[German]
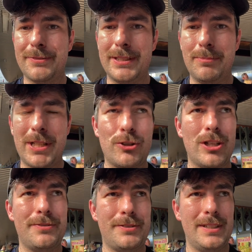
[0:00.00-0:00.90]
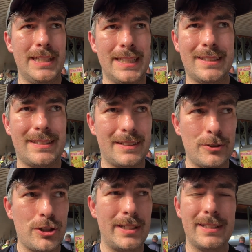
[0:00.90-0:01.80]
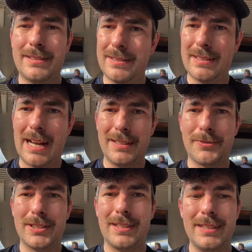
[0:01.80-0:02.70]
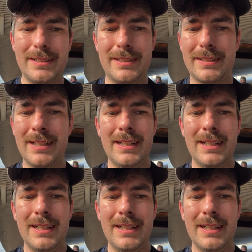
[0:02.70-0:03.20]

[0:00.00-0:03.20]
wenn eine Mannschaft hinten drin steht, alles verteidigt.